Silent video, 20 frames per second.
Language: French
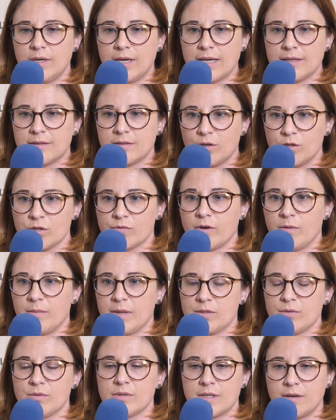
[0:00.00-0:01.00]
la
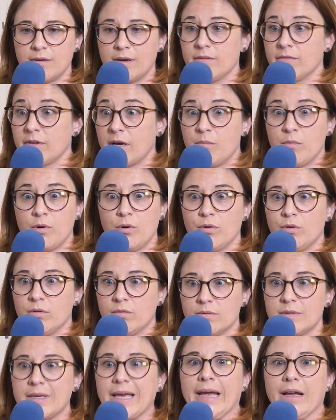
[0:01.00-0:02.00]
transformation, ça va être vraiment
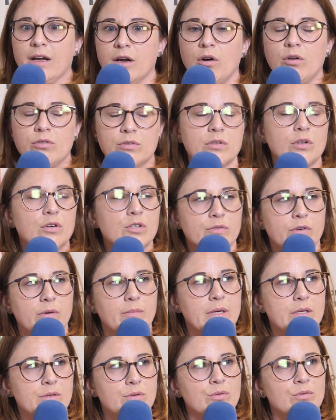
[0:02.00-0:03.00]
une très grande
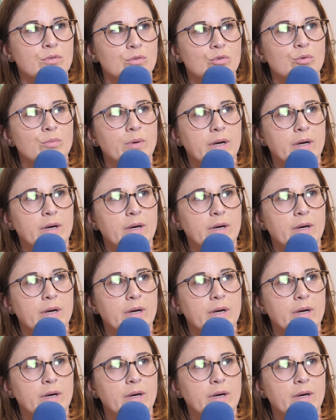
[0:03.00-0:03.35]
transformation de nos